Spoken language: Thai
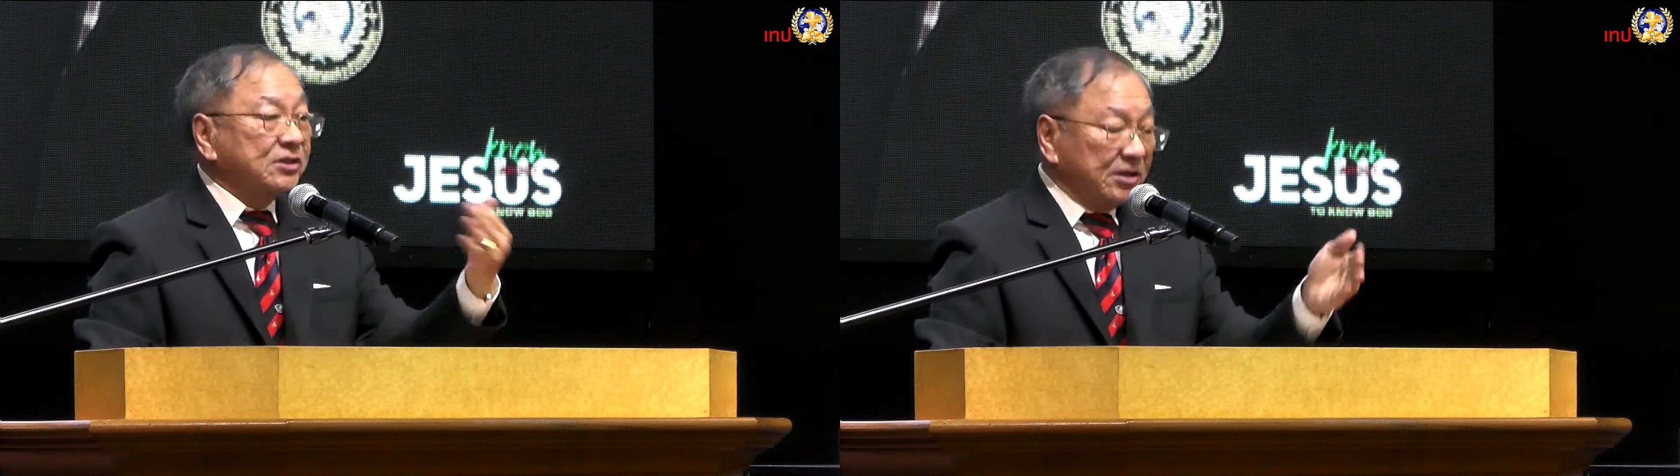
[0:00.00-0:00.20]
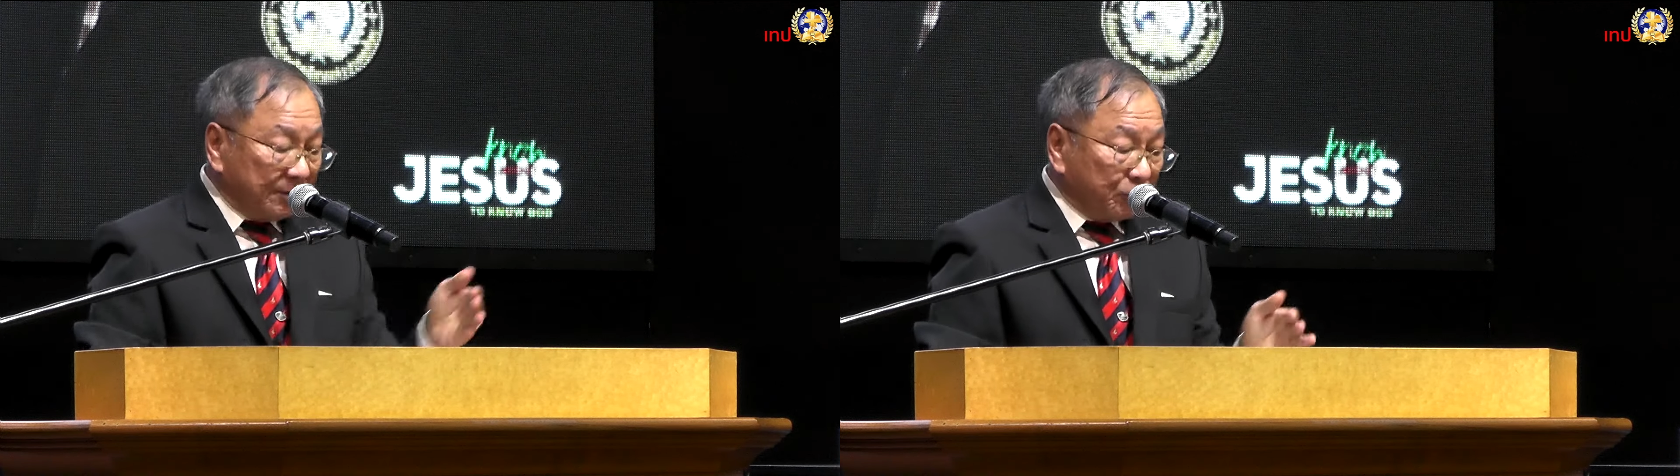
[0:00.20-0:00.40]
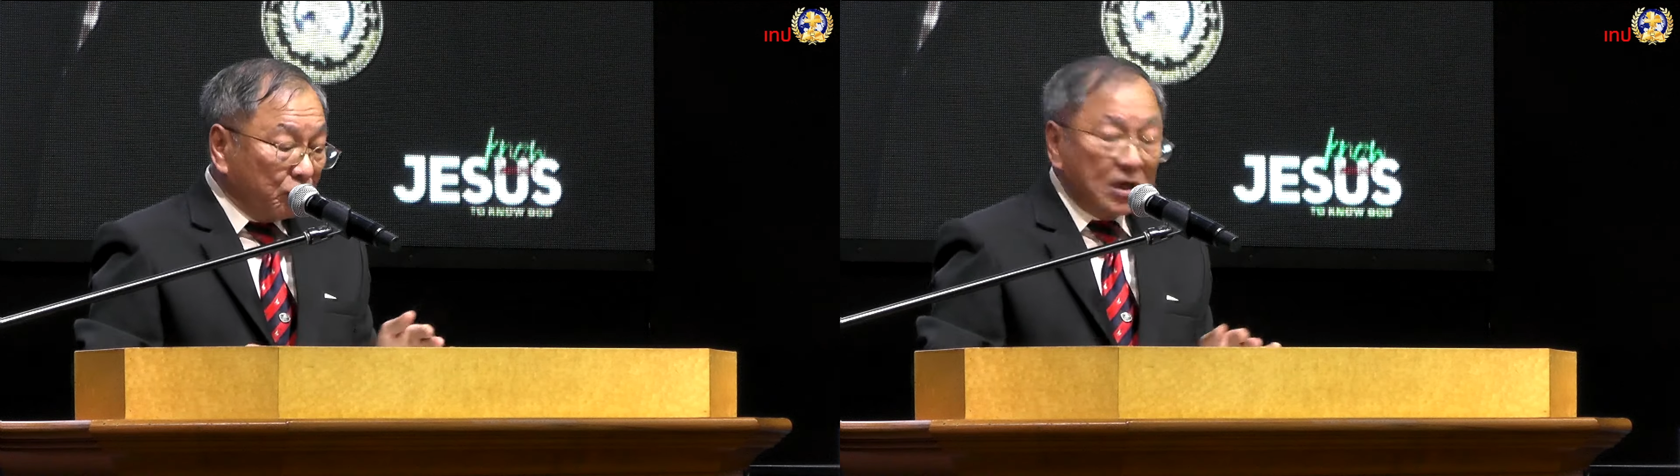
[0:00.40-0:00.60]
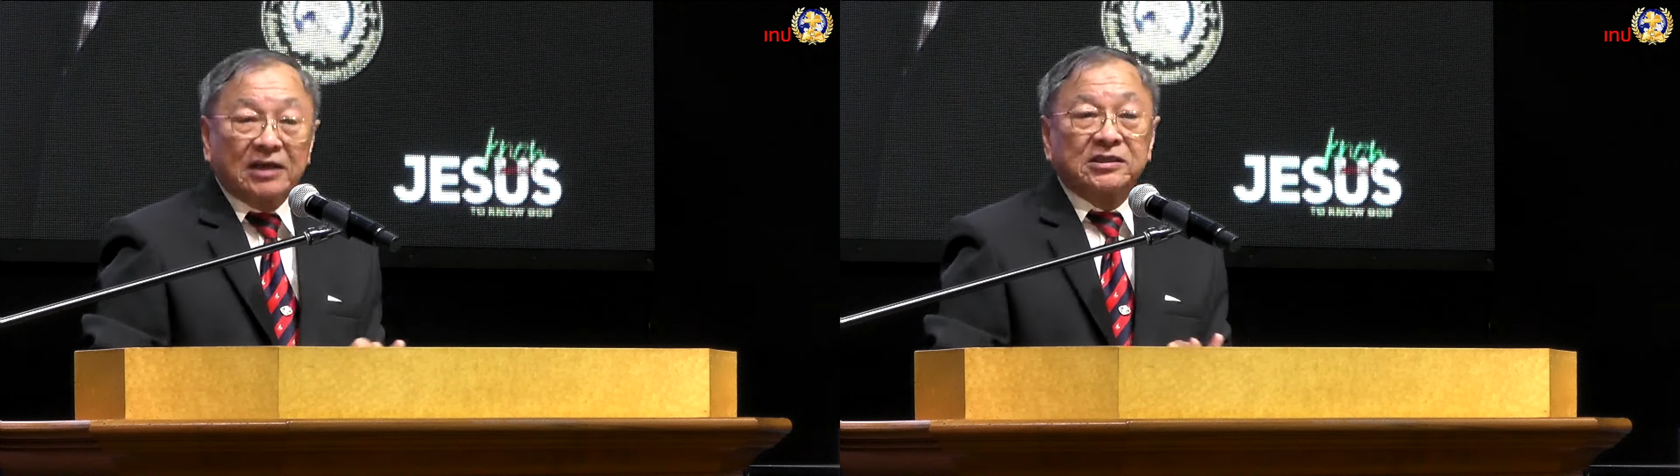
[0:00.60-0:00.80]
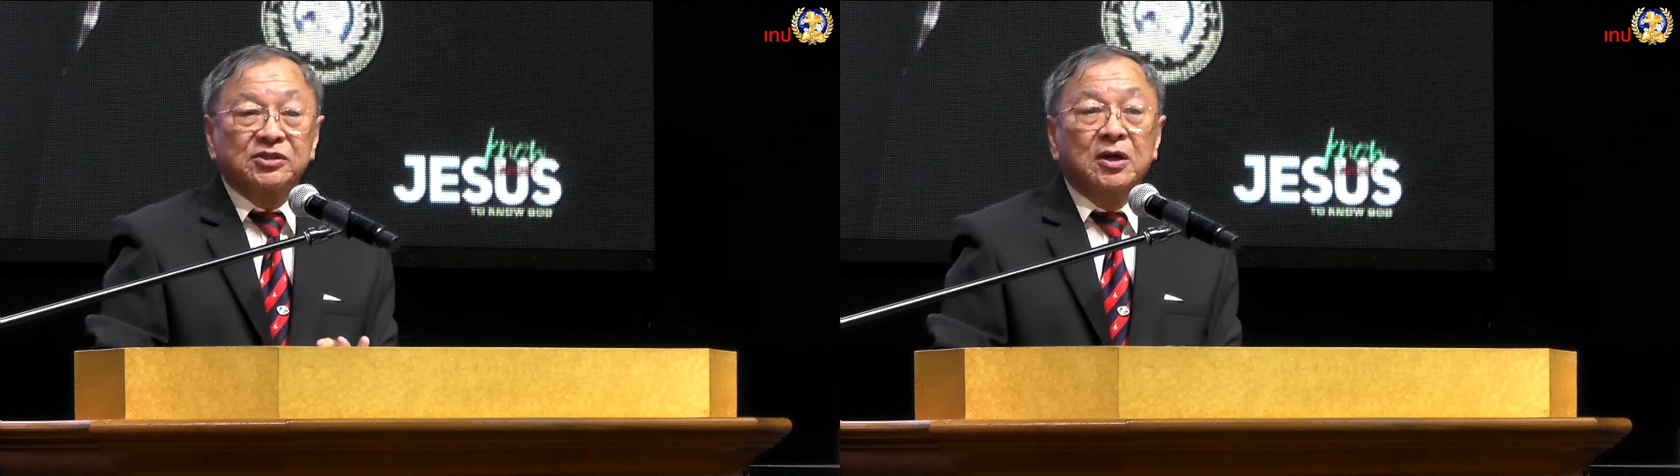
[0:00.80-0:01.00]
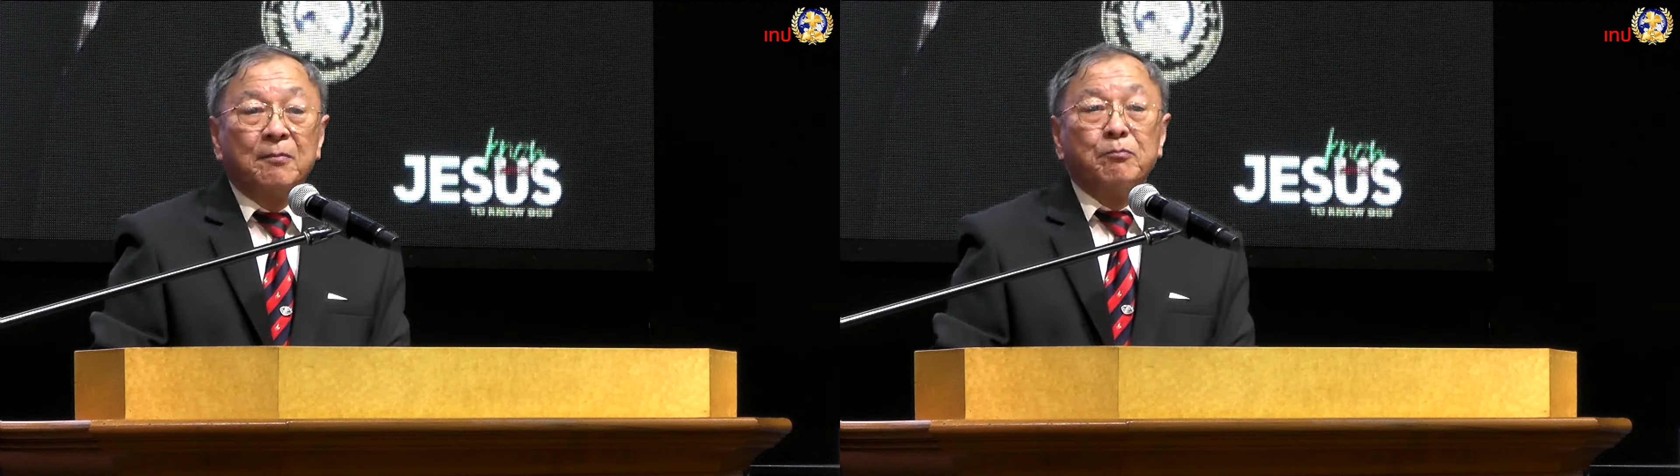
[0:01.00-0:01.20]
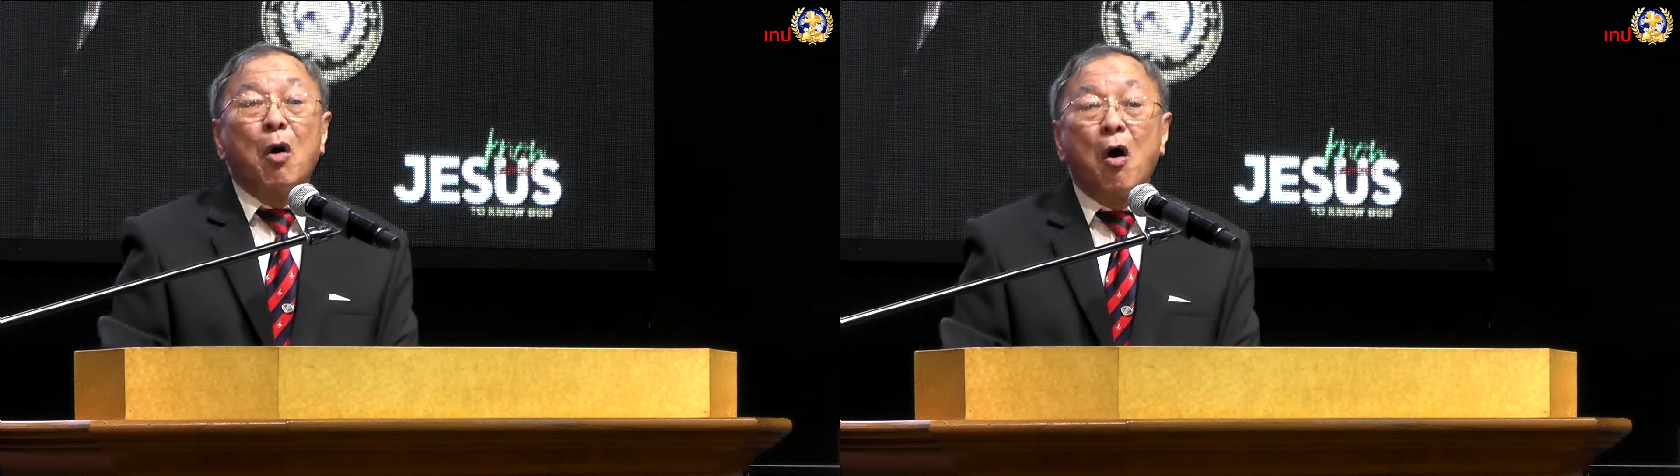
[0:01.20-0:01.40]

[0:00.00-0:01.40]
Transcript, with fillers: สิ่งที่พระองค์อยากจะบอก